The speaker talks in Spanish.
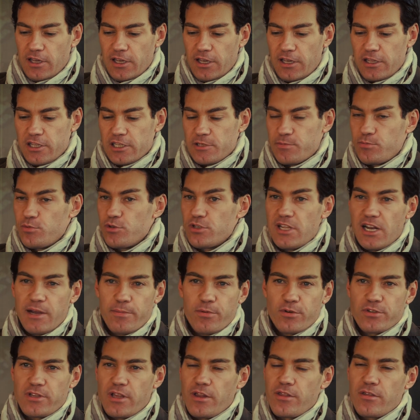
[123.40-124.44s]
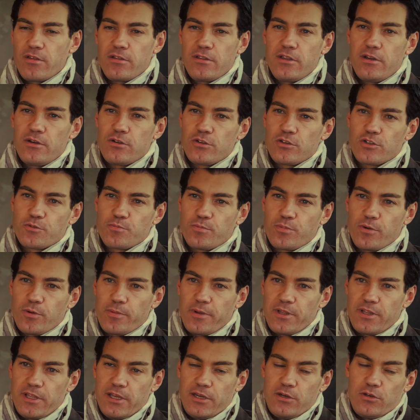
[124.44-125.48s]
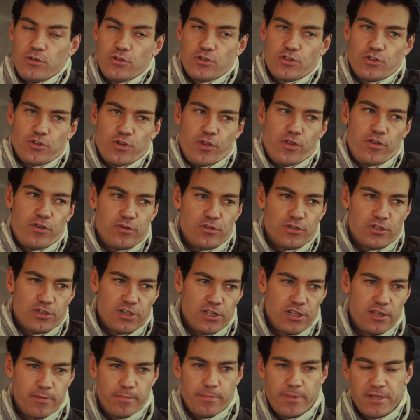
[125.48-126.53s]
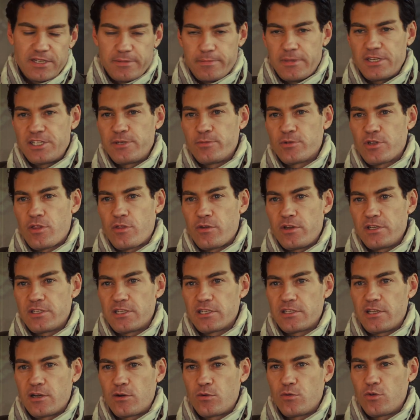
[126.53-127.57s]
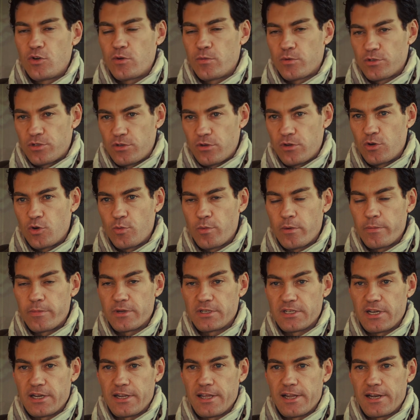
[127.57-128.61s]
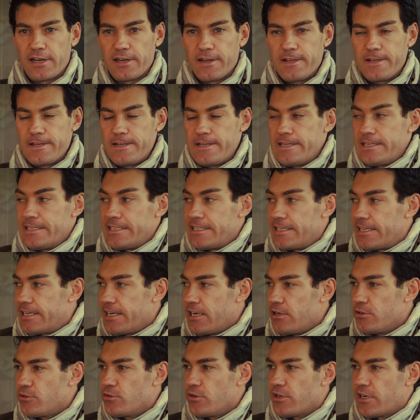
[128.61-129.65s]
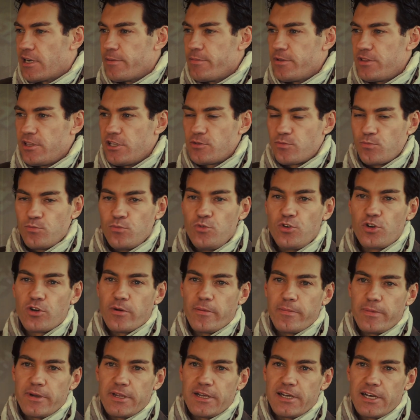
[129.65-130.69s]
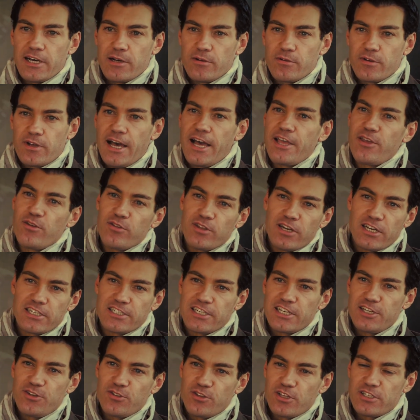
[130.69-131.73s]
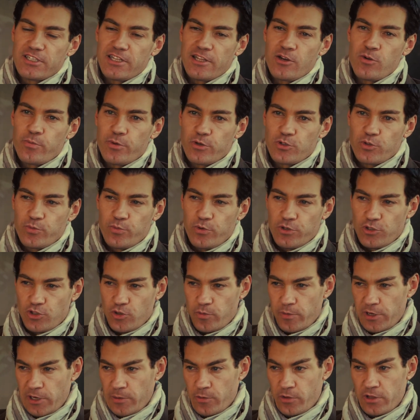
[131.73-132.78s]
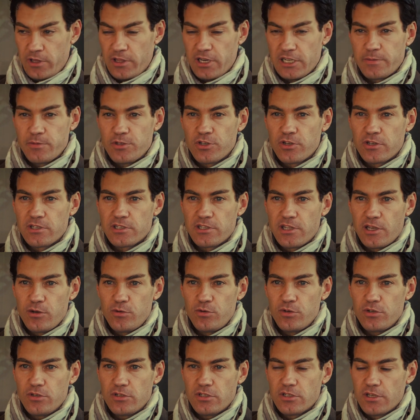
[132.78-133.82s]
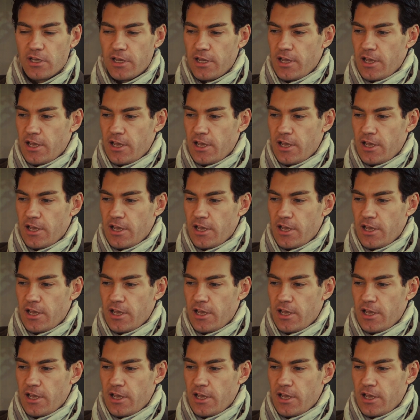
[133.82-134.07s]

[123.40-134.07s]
y después de la aportación de los propietarios, socios y máximos accionistas del club como son el grupo empresarial. Y claro, eso realmente es muy complicado. Año tras año tienes que tener un presupuesto mínimo de 3 millones de euros,